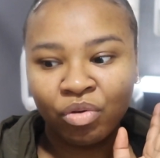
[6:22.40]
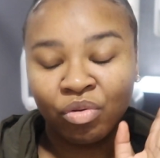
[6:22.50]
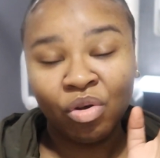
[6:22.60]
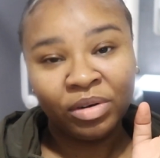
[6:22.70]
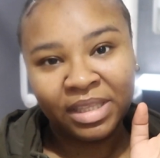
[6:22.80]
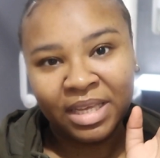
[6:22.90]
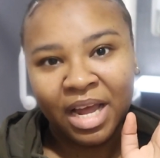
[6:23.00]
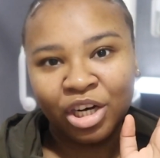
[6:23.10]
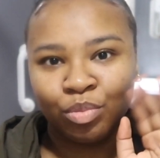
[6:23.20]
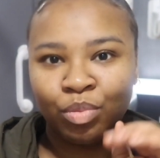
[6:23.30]
que dans
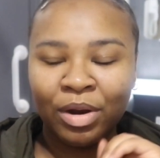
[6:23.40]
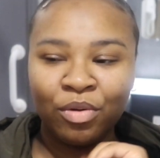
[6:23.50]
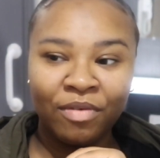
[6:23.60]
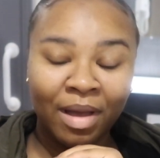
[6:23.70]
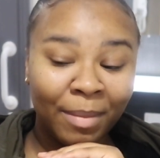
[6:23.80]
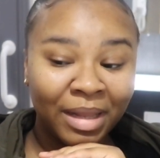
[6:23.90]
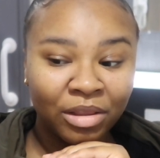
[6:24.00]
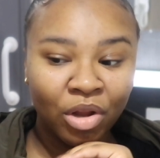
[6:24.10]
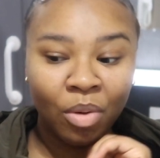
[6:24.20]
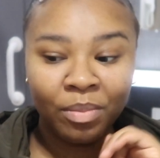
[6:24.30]
l'idéal je pourrais le faire
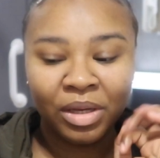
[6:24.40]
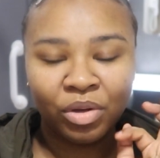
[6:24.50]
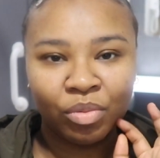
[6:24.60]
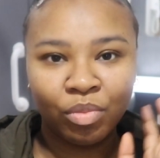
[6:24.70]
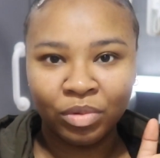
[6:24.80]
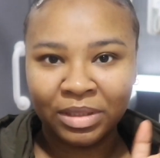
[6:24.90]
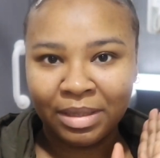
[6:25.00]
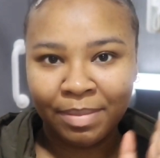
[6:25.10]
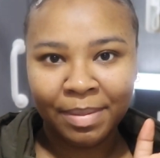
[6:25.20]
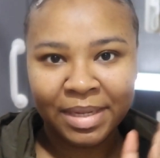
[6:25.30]
maintenant mais que bon
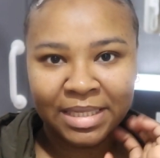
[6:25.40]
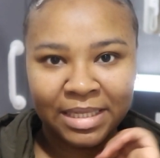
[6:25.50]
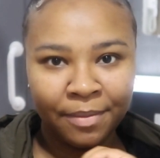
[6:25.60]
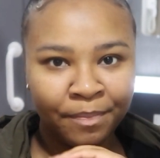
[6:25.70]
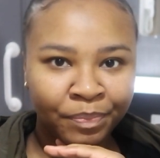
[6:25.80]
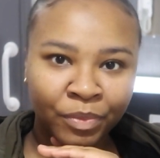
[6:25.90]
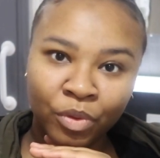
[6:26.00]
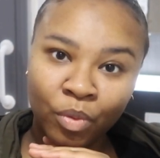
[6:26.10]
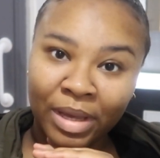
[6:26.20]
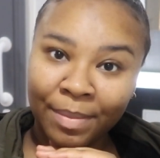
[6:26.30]
c'était pas pressé.
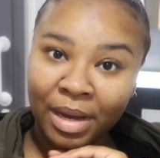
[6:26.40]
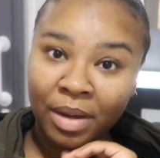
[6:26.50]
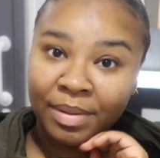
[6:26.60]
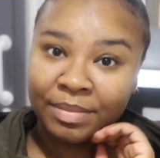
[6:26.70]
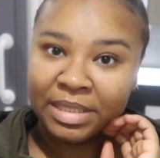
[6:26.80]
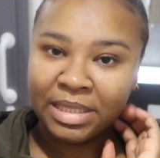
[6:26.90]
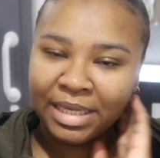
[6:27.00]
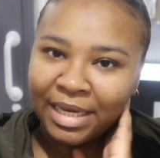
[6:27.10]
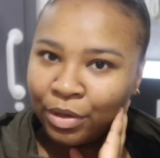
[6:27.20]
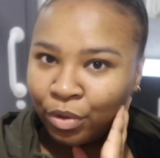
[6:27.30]
Donc elle m'a quand même
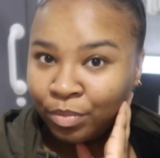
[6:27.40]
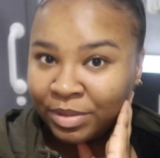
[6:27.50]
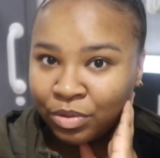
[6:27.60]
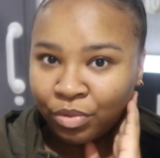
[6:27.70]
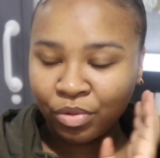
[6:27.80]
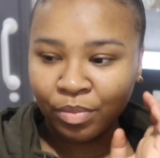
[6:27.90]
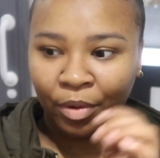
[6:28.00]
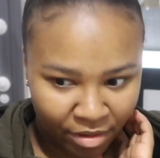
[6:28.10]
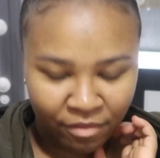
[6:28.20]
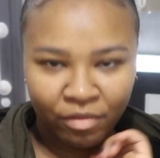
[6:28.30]
signé le petit
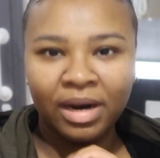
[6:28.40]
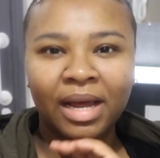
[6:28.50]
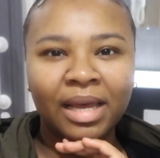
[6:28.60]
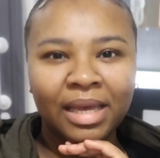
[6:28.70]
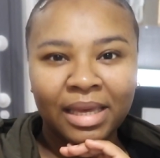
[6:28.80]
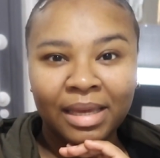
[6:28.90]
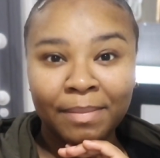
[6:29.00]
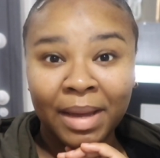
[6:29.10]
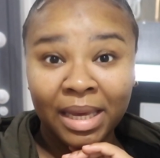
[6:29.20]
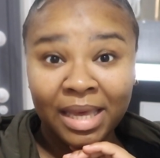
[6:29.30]
document. Euh, voilà et
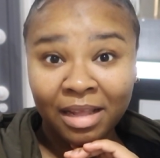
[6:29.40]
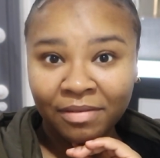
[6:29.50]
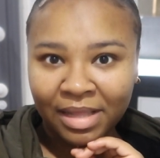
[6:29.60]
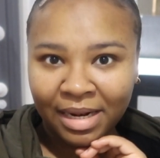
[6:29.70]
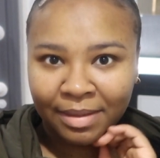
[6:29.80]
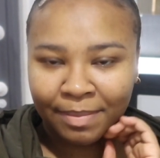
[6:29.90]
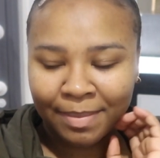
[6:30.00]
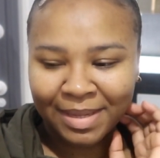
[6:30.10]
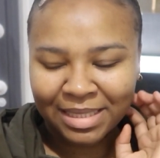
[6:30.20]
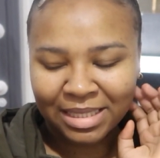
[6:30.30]
ma carte vitale n'est
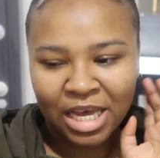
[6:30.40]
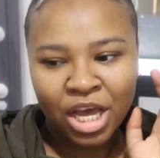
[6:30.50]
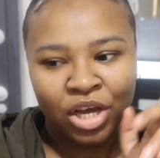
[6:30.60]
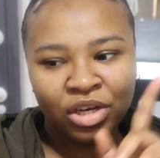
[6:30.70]
pas passée.